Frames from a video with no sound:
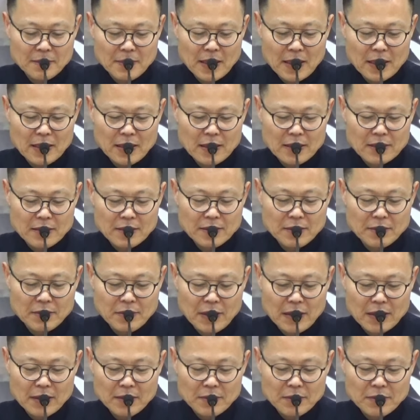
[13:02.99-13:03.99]

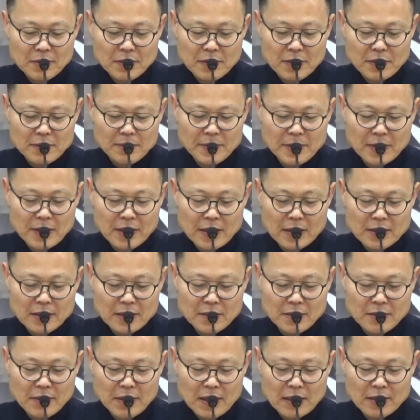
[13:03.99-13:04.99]
말하지도 않고
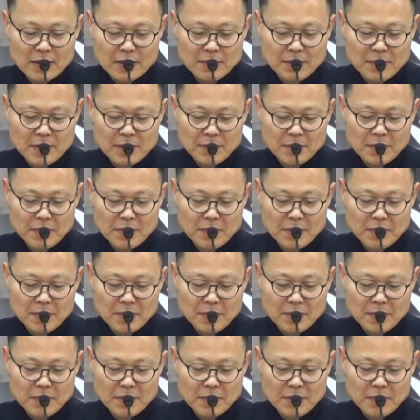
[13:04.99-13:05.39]
설명하지도 않으며